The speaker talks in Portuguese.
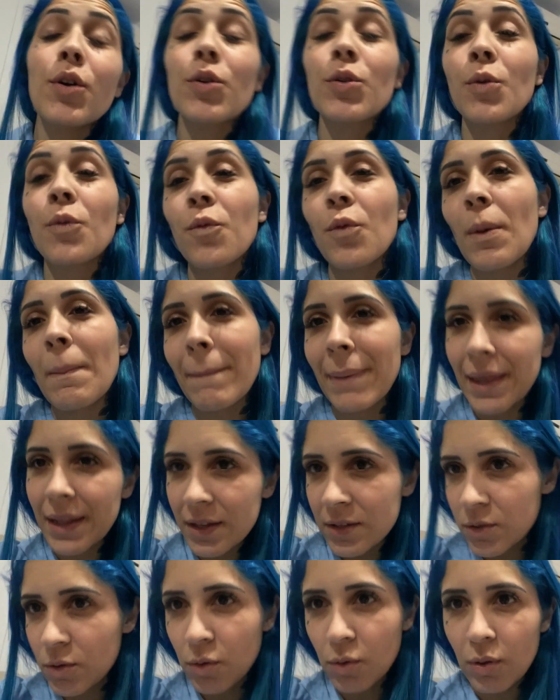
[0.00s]
que eu não vou
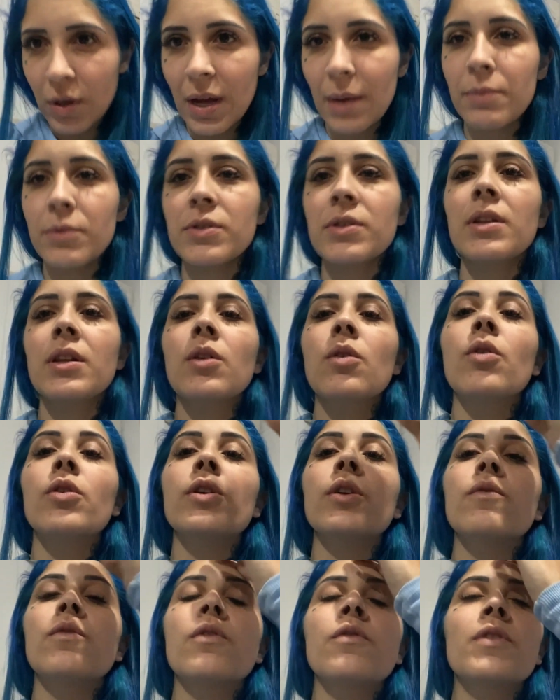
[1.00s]
apenas colocar meu
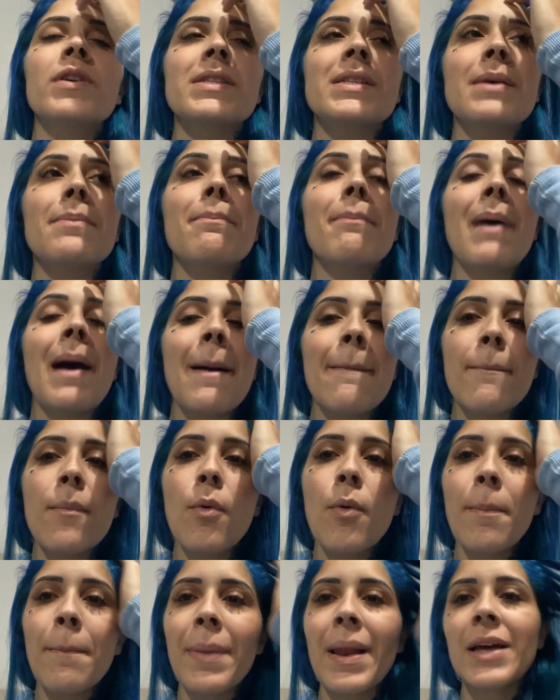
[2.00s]
silicone, eu vou fazer
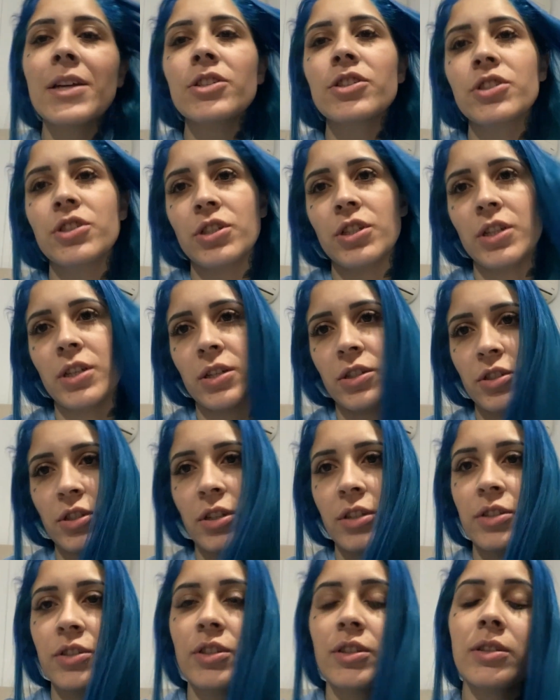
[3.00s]
mamoplastia,
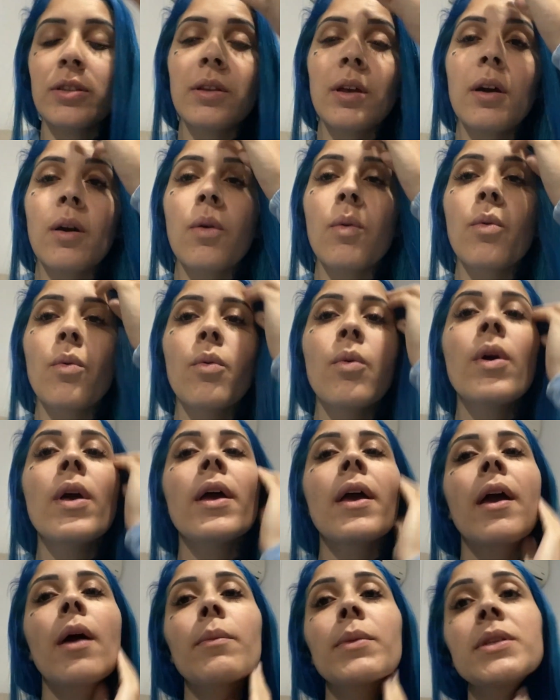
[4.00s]
gente. Então,
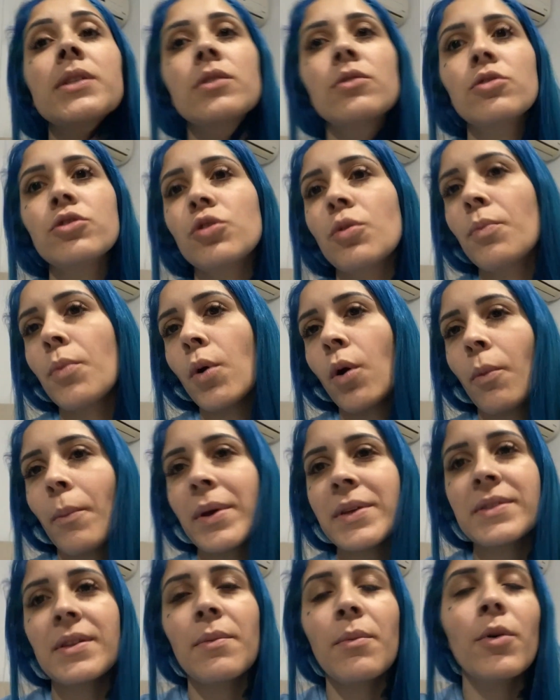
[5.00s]
é uma cirurgia um pouco
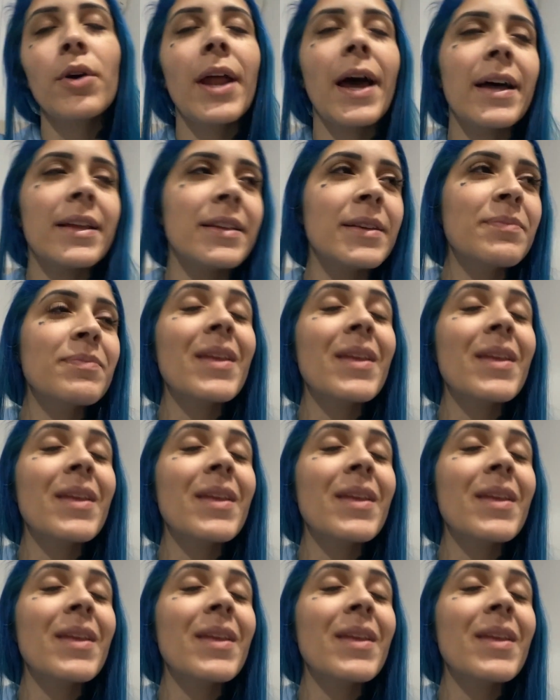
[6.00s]
mais demorada.